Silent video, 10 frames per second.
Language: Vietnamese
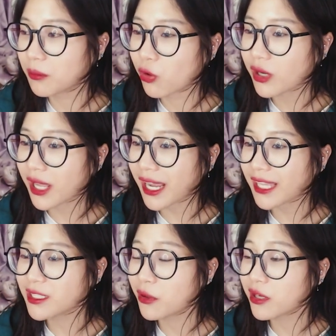muốn lắng
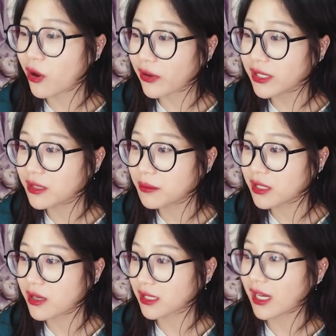nghe nhiều hơn nói ấy, thì
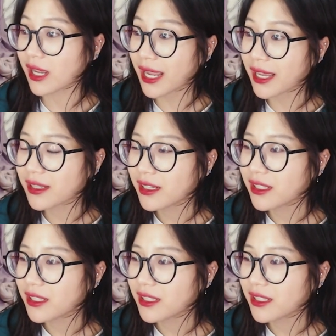mình thường sẽ lắng nghe